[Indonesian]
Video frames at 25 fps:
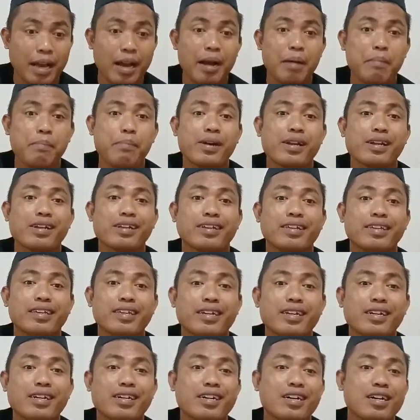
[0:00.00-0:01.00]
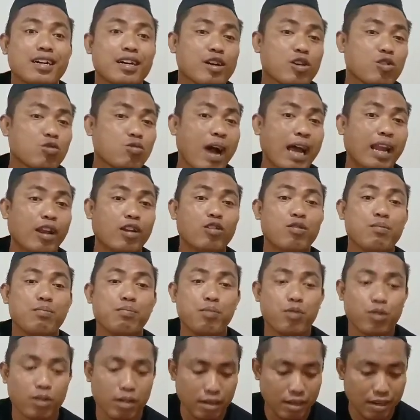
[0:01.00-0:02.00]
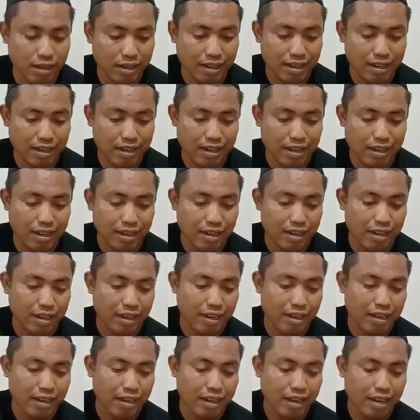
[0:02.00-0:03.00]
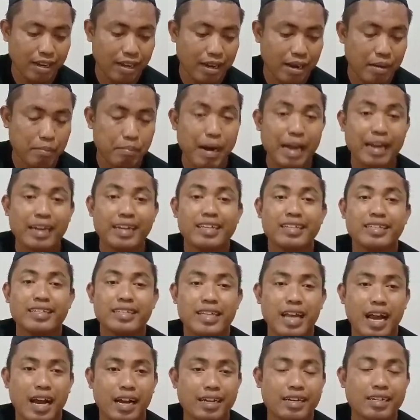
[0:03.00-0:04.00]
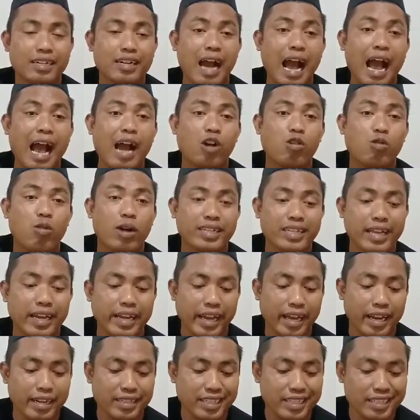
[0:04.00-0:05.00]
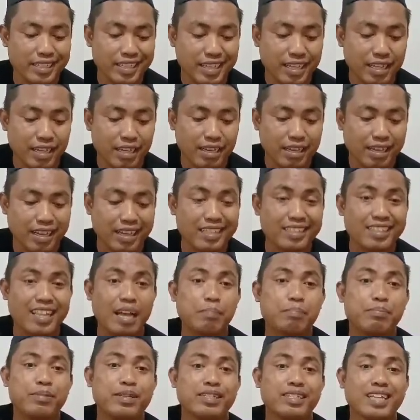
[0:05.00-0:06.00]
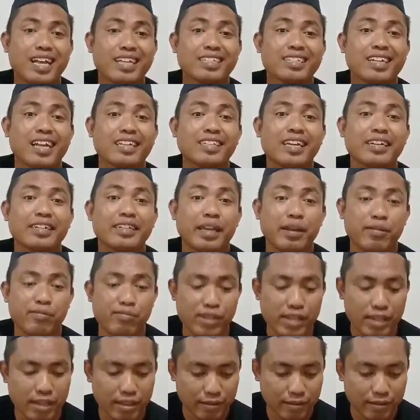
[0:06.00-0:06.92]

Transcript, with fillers: Masya Allah, ini kalau masak ikan asam pedas, ikan pari itu fresh sedap banget ya. Lihat ikan parinya bau besar-besar besar